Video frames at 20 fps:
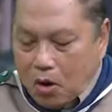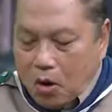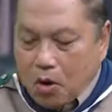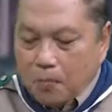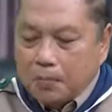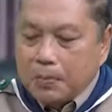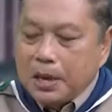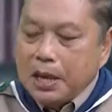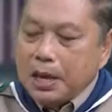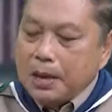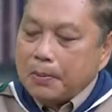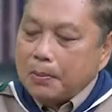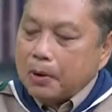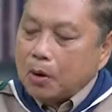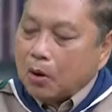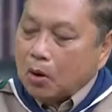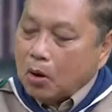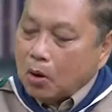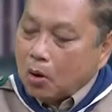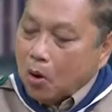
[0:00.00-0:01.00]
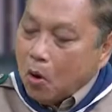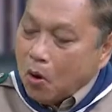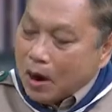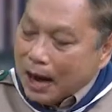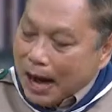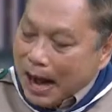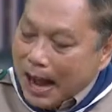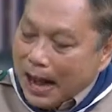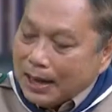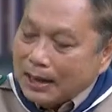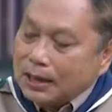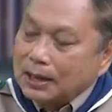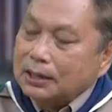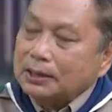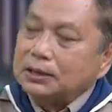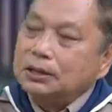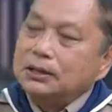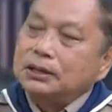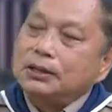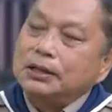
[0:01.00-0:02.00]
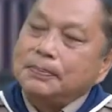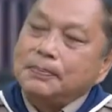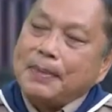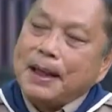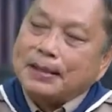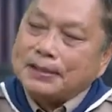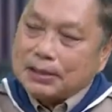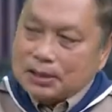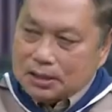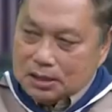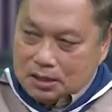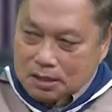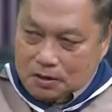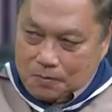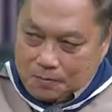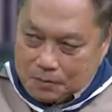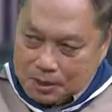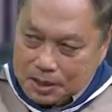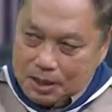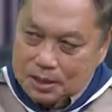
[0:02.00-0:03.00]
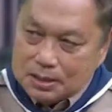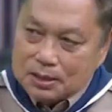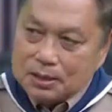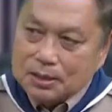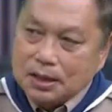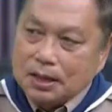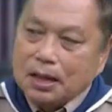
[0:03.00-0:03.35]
โลกมีโครงการหนึ่งชื่อ Messenger of Peace